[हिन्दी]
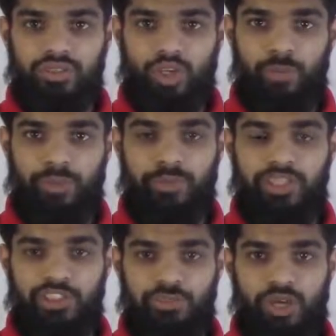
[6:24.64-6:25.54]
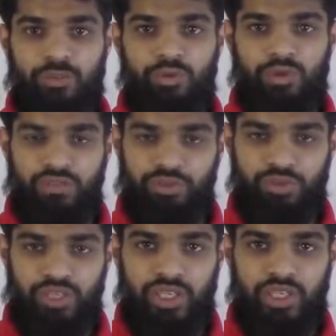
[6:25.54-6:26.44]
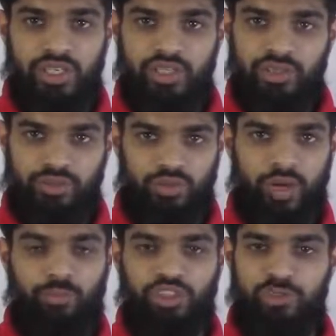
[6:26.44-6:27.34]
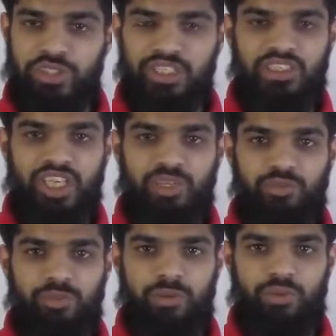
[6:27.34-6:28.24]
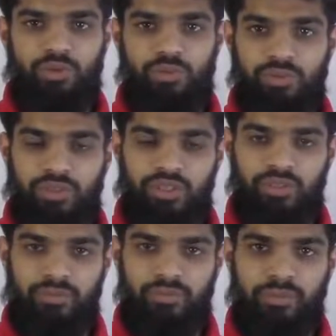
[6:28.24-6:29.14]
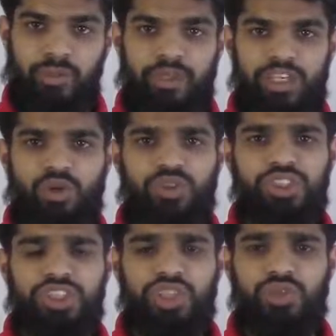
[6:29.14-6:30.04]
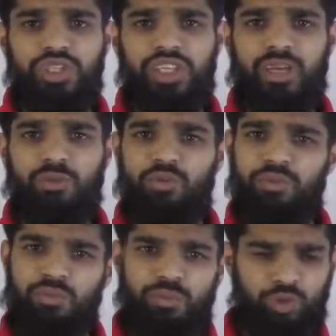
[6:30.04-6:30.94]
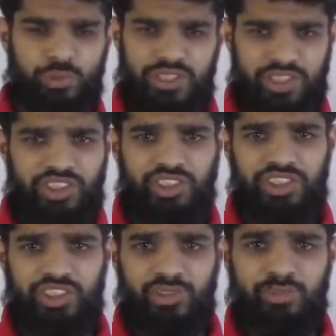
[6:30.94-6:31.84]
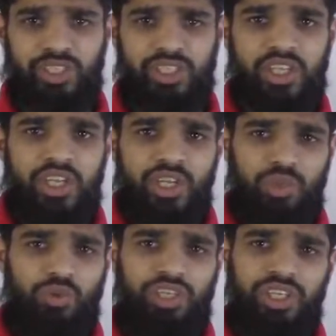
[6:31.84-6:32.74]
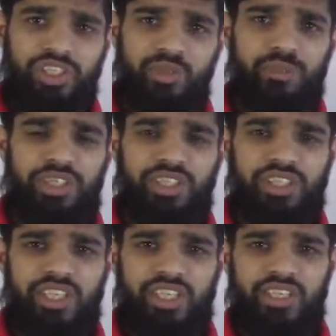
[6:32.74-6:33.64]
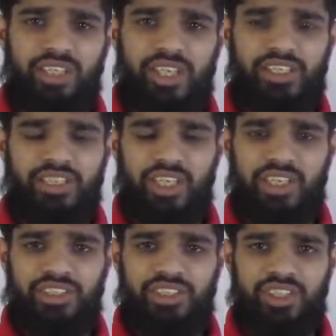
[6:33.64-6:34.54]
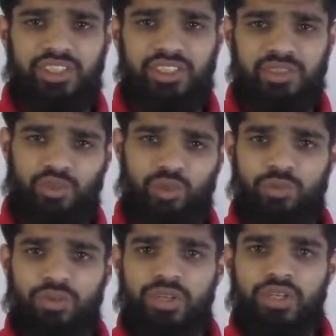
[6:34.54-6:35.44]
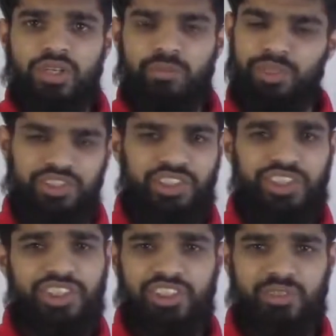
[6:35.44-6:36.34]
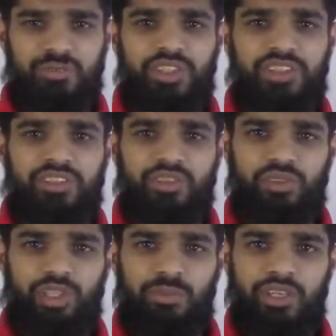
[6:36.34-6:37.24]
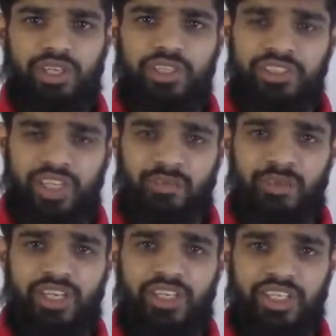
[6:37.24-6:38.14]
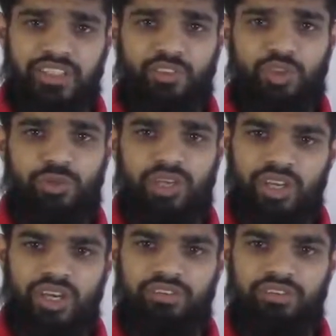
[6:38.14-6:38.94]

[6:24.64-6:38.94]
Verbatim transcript: टॉपिक uh, पे है जिसका आपको कन्फ्यूजन है तो आप मुझे बताएं चल उसमें आपको आ, मैं मेरी कोशिश यही होती है कि आपको बहुत बेसिक सी चीज़ें समझानी क्योंकि ये इंटरमीडिएट के लिए लेके चल रहे हैं चीज़ें तो बेसिक सी चीज़ें जस्ट कॉन्सेप्ट दे रहे हैं इंशाल्लाह मिलेंगे नेक्स्ट वीडियो में अल्लाह